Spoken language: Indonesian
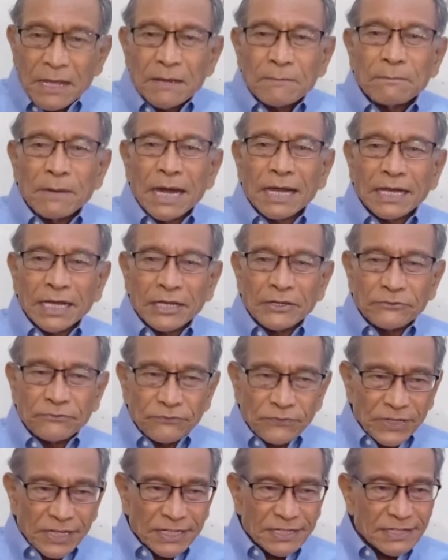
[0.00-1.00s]
Bahkan
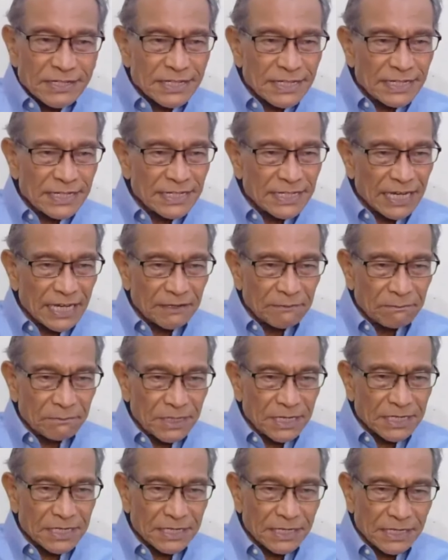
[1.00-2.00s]
visi dan
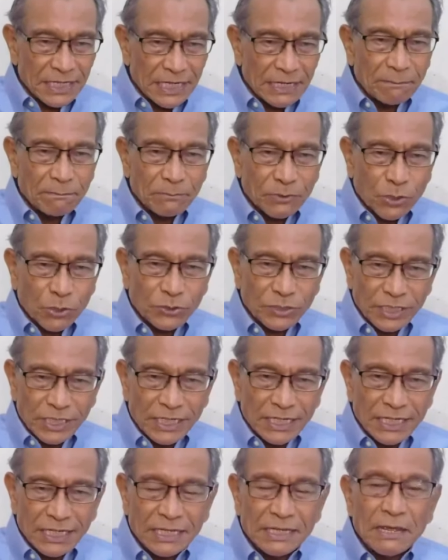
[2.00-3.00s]
misi Nimrod
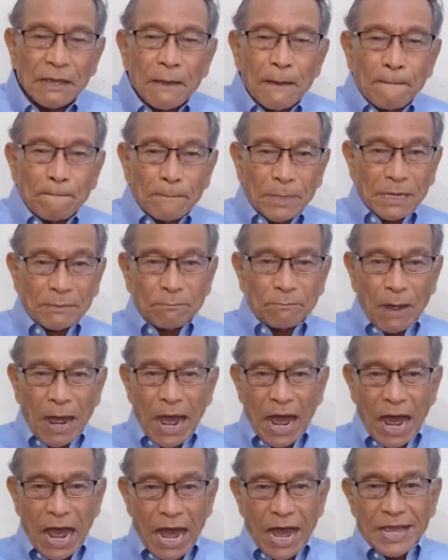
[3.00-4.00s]
ini
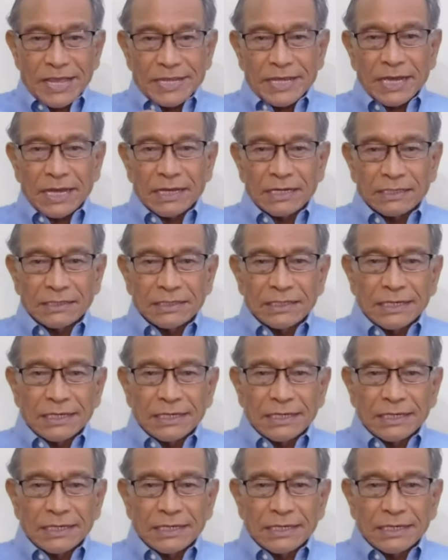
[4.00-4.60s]
berbahaya